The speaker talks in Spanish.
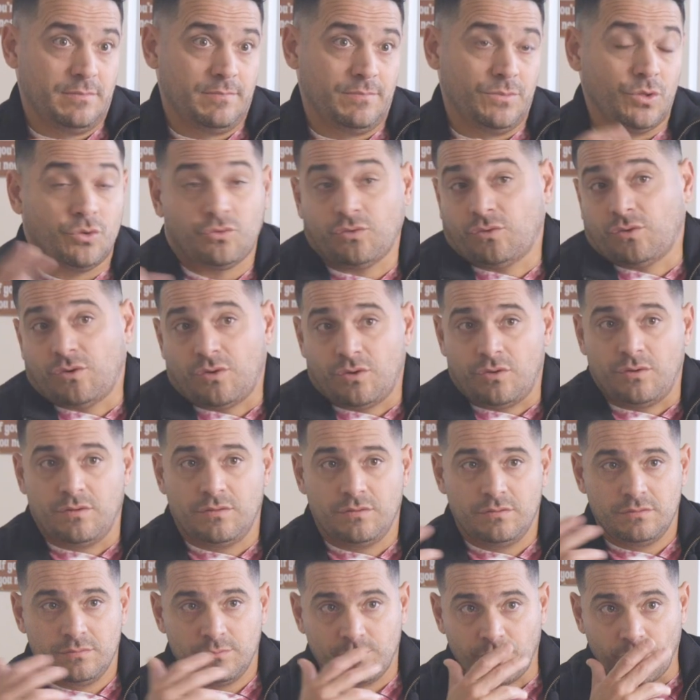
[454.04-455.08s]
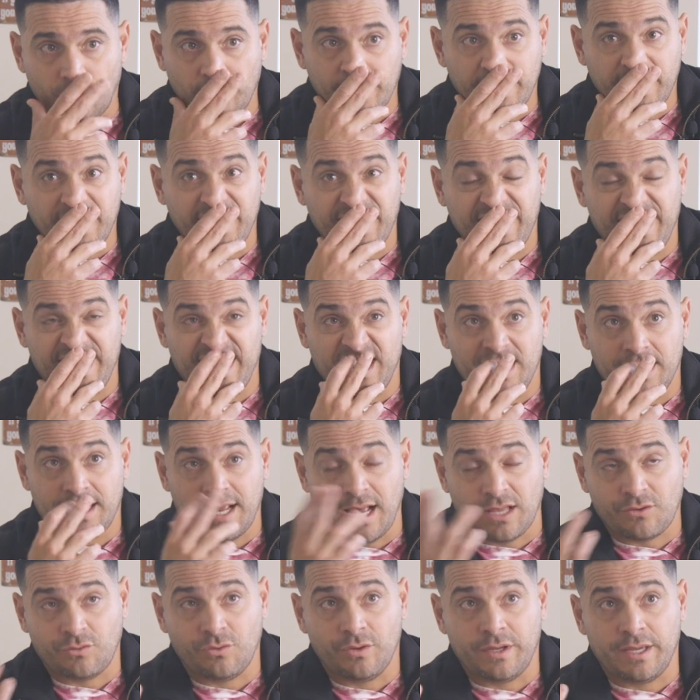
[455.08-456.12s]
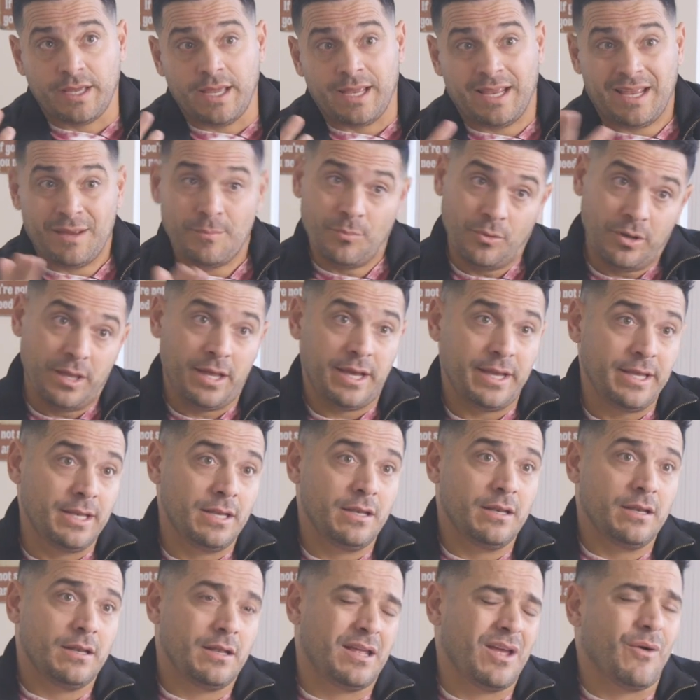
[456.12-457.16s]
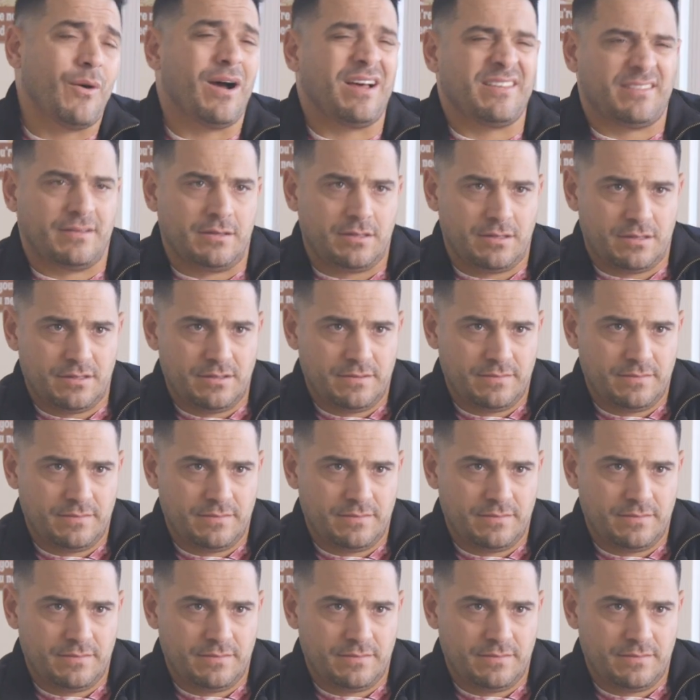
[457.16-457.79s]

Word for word: Nosotros no. Porque en el caso en que puedas ir, ¿qué vas a hacer?